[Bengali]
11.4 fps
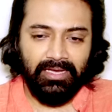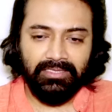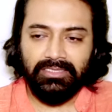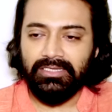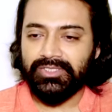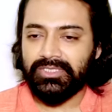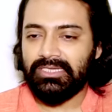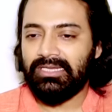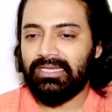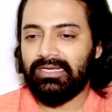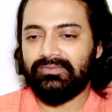
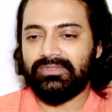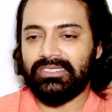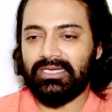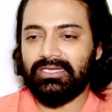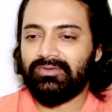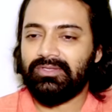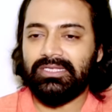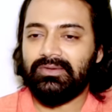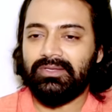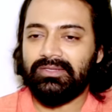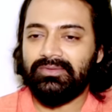আনকন্ডিশনাল লাভ যেখানে কোনো
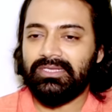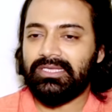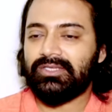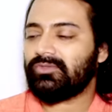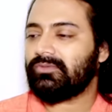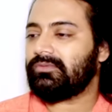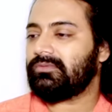দেবাদেবীর কিছু